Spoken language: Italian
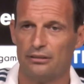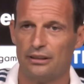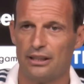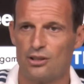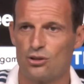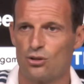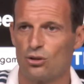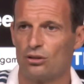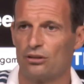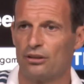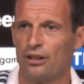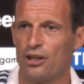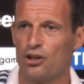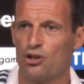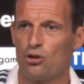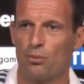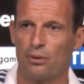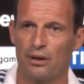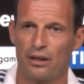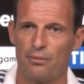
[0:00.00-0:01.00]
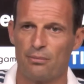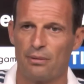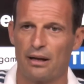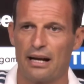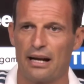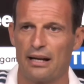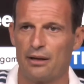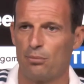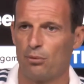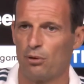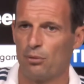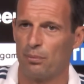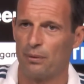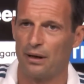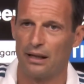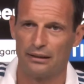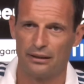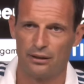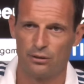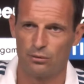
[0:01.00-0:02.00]
nel sorteggio perché magari puoi
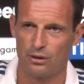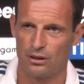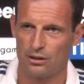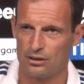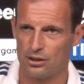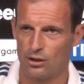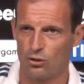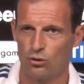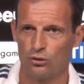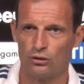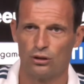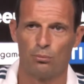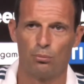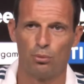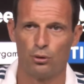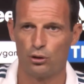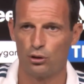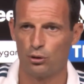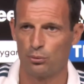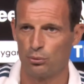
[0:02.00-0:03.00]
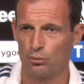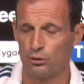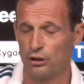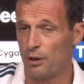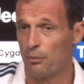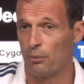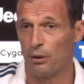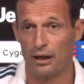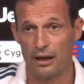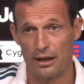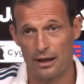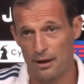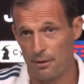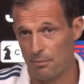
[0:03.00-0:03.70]
prendere una seconda un pochino più debole,